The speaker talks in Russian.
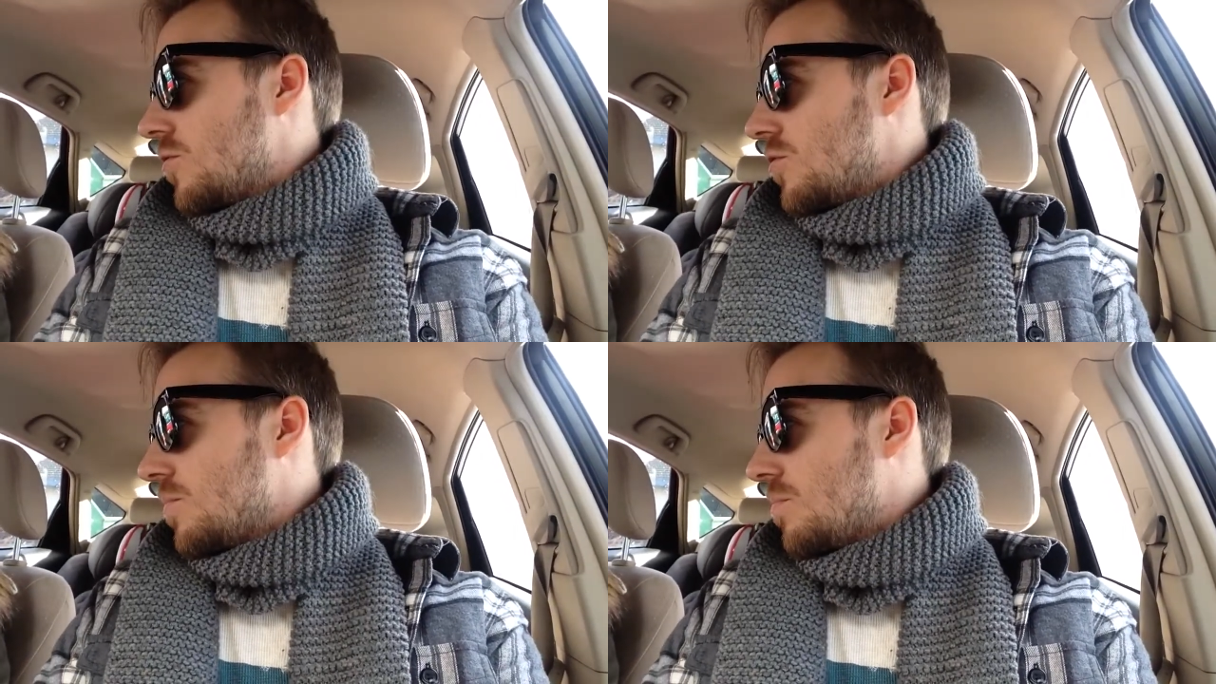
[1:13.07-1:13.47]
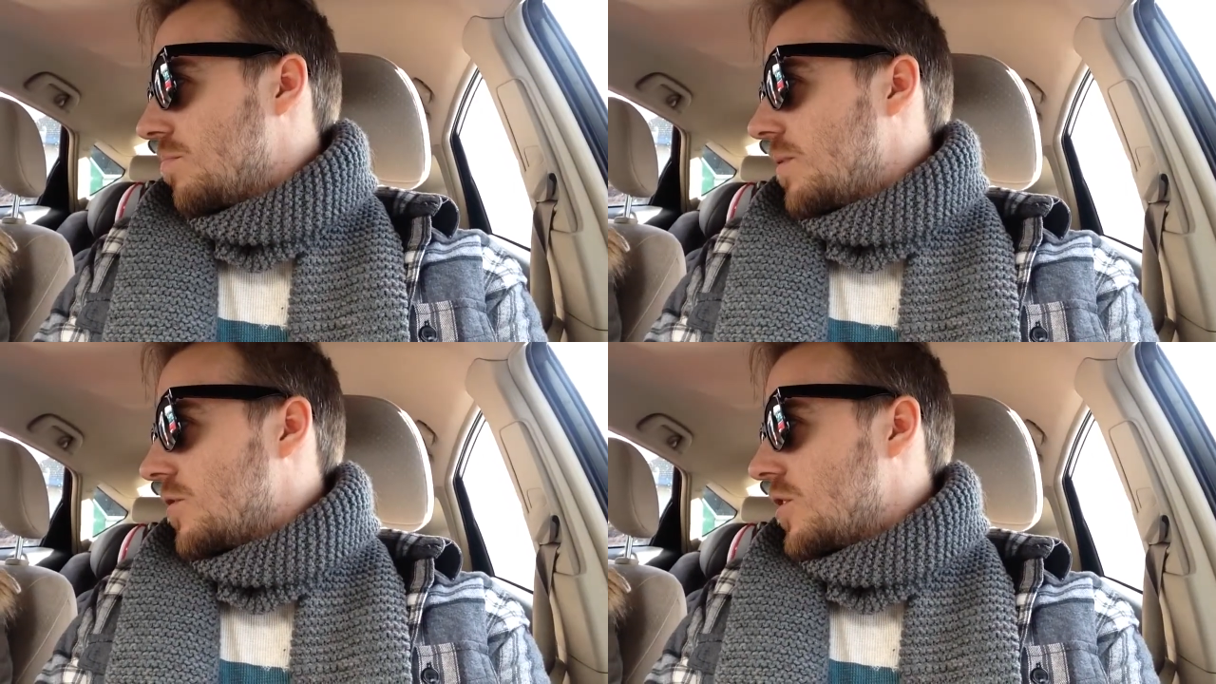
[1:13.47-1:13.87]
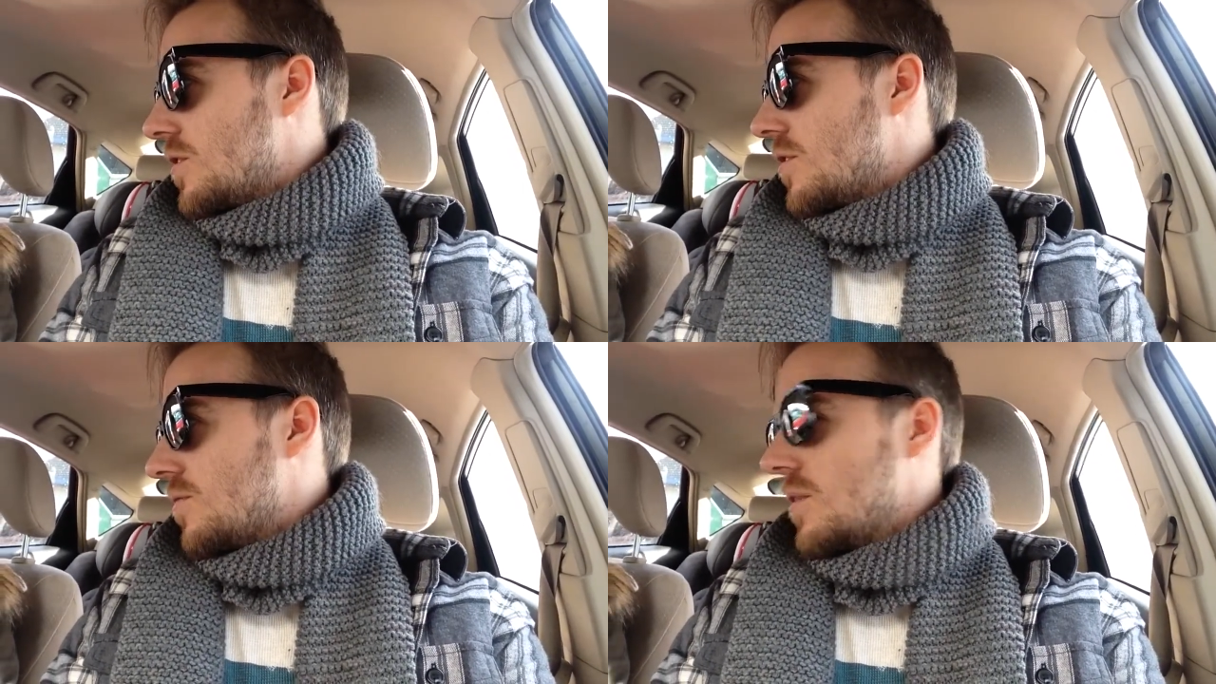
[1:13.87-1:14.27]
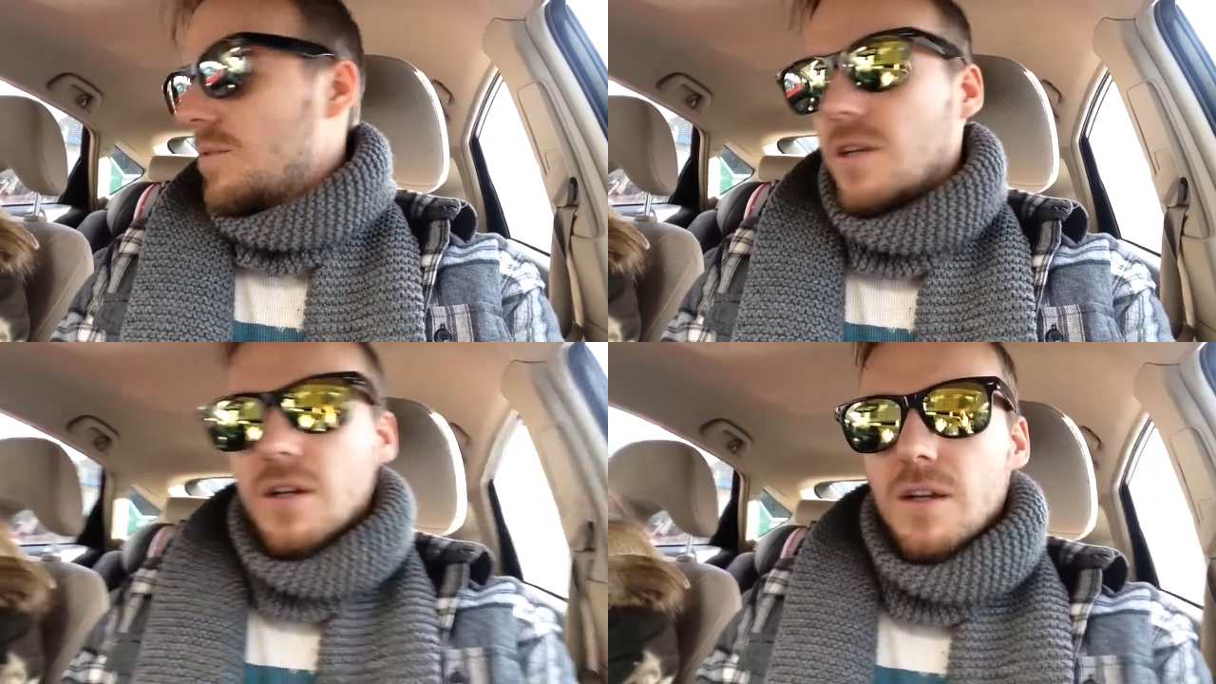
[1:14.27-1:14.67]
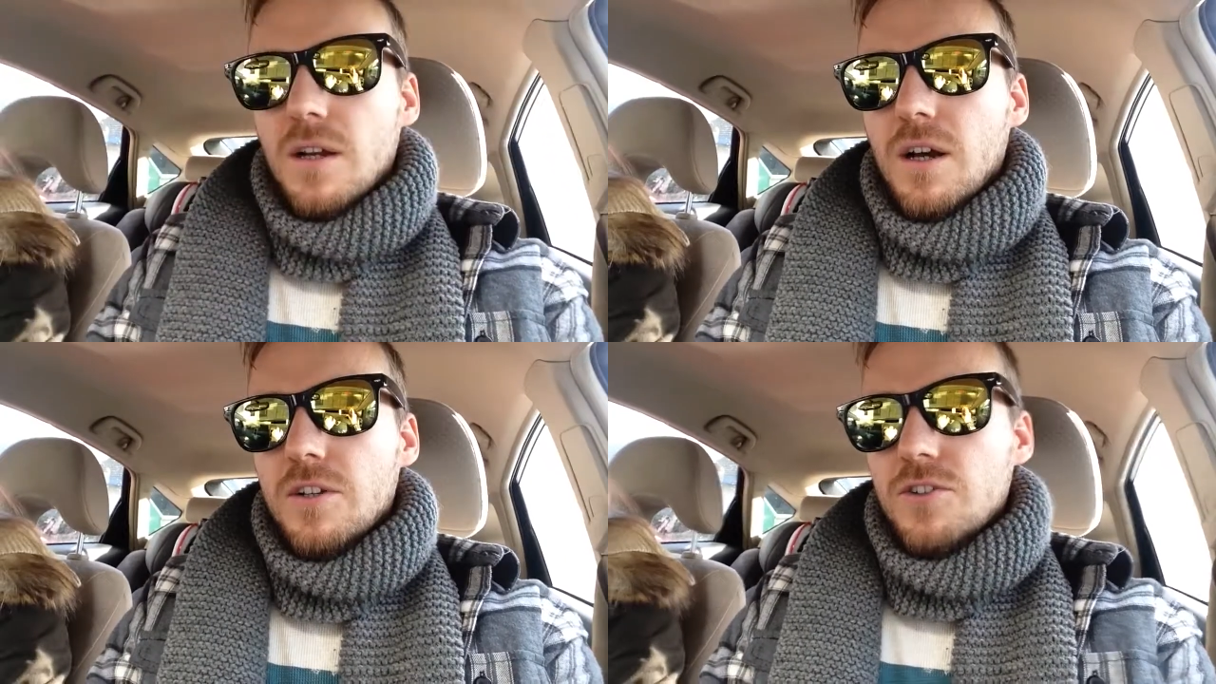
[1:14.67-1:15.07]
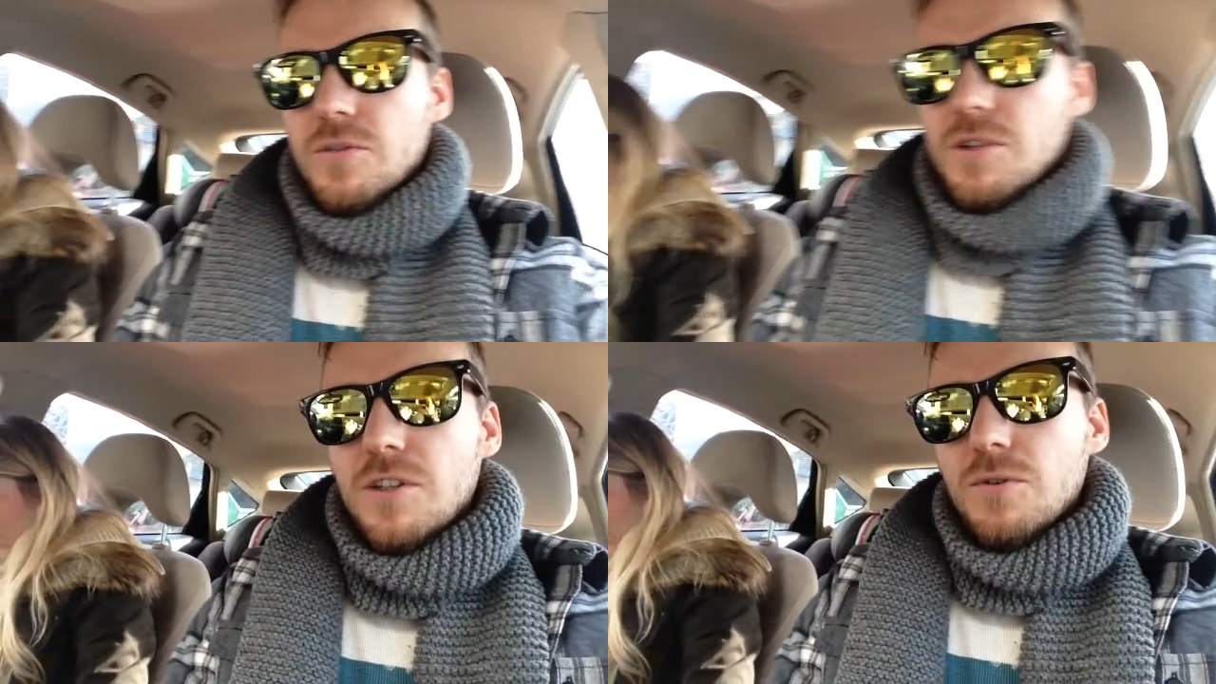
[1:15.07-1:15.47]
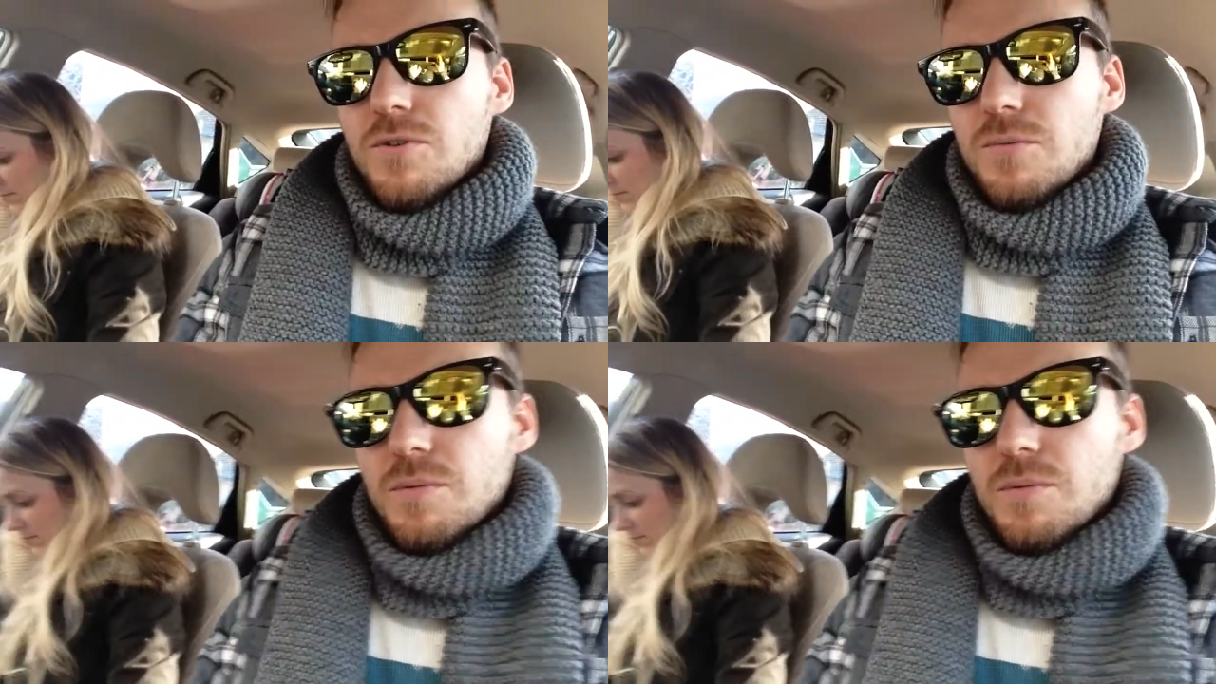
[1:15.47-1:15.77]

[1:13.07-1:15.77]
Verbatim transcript: хочешь попрощаться со всеми? Анечка, мы не хочешь